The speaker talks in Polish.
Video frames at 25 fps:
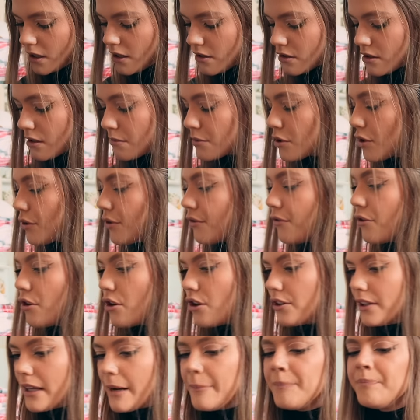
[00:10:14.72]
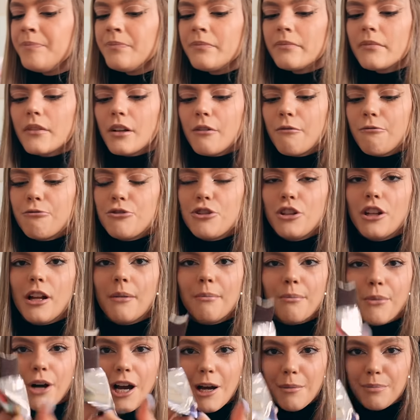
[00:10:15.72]
jestem zadowolona.
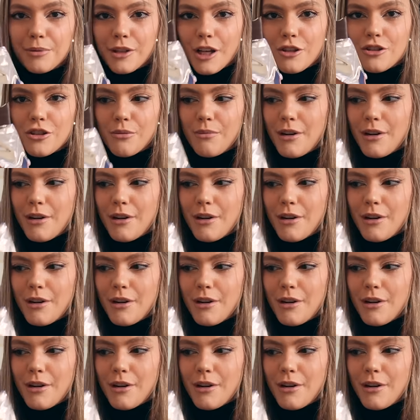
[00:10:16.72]
Wcinam moje ptasie